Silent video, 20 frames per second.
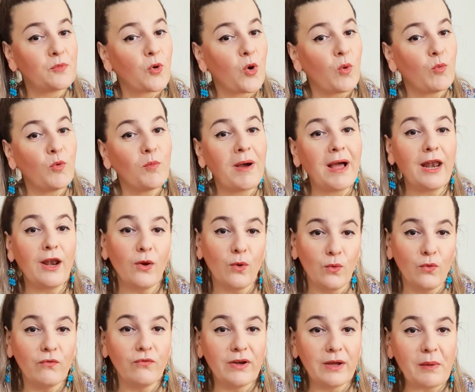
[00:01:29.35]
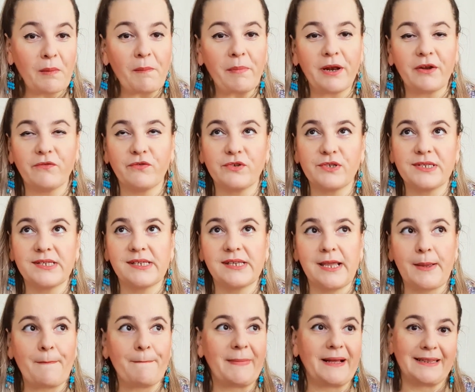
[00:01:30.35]
como uma luva para
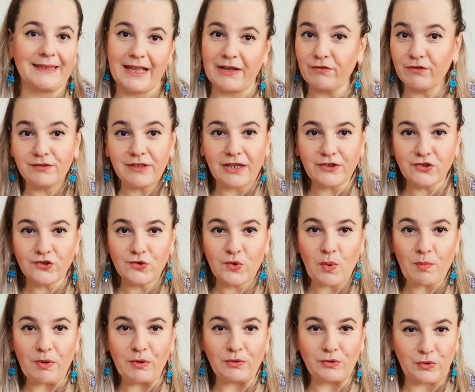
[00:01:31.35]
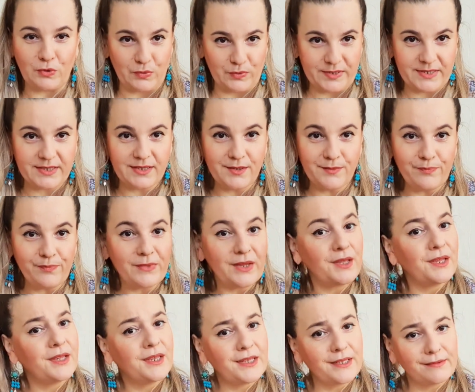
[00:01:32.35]
você matar a vontade de comer um doce
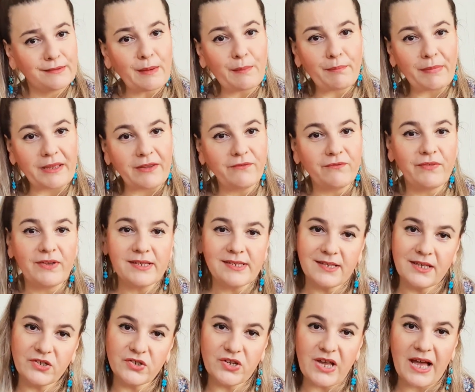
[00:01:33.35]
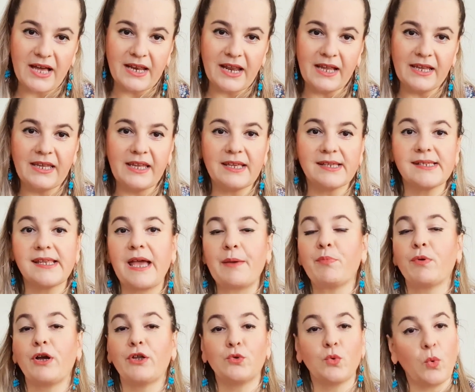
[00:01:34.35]
e também festejar aí essa
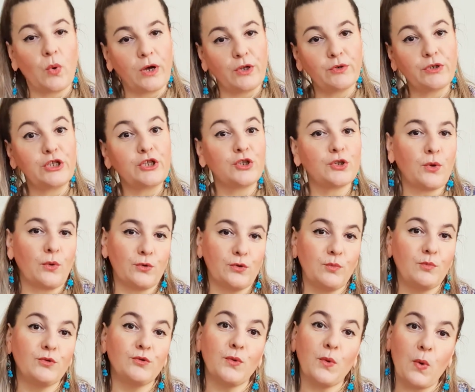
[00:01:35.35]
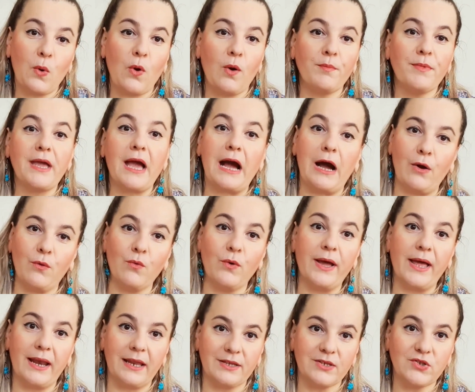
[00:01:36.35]
época do ano que todo mundo come algo
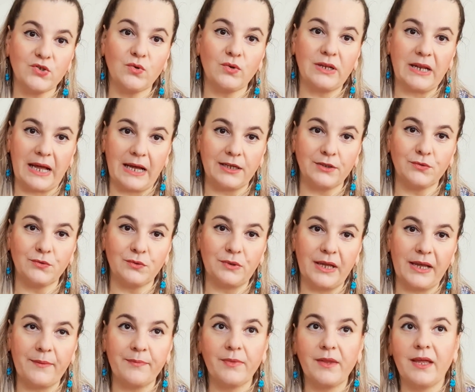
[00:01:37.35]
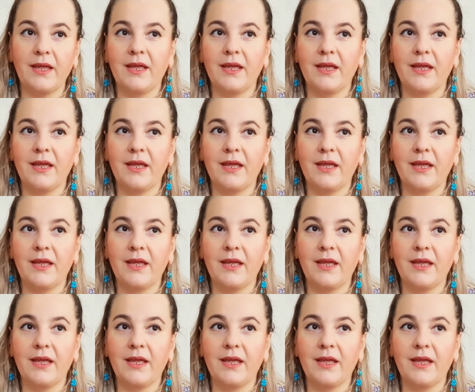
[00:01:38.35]
relacionado, né,